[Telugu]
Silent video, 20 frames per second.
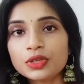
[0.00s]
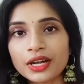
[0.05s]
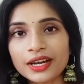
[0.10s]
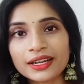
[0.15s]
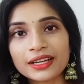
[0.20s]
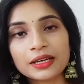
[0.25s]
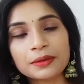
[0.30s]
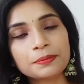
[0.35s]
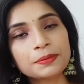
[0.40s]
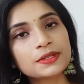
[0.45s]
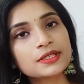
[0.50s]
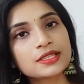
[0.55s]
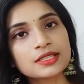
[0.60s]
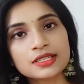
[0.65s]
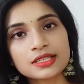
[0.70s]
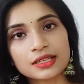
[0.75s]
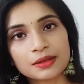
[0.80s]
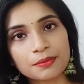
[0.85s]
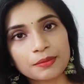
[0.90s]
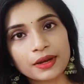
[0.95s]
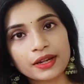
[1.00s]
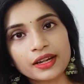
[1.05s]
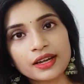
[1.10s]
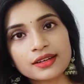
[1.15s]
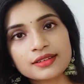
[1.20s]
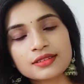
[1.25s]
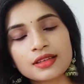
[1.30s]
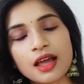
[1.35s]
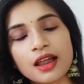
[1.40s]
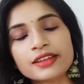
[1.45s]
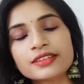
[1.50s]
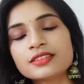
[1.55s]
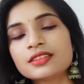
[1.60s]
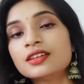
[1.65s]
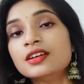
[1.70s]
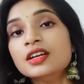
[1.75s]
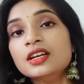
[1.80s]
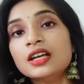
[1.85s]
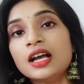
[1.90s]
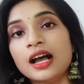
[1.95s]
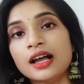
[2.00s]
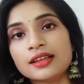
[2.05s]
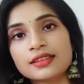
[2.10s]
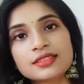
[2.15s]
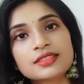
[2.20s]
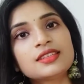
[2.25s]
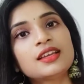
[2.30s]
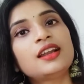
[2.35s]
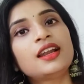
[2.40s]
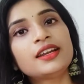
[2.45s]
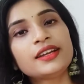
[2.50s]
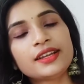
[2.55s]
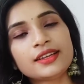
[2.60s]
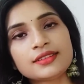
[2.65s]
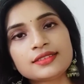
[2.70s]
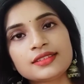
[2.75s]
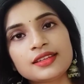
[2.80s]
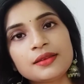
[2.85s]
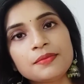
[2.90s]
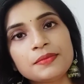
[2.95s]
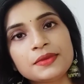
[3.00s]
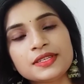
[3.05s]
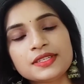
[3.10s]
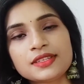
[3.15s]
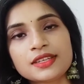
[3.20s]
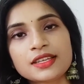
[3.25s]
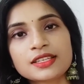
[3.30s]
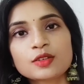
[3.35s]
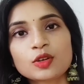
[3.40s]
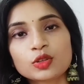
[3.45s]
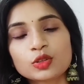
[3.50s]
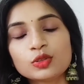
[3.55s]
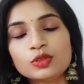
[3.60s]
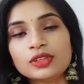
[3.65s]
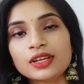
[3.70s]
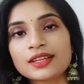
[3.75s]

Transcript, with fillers: హండ్రెడ్ పర్సెంట్ రికమెండెడ్ శారీస్ అస్సలు అంటే అస్సలు మిస్ చేసుకోవద్దు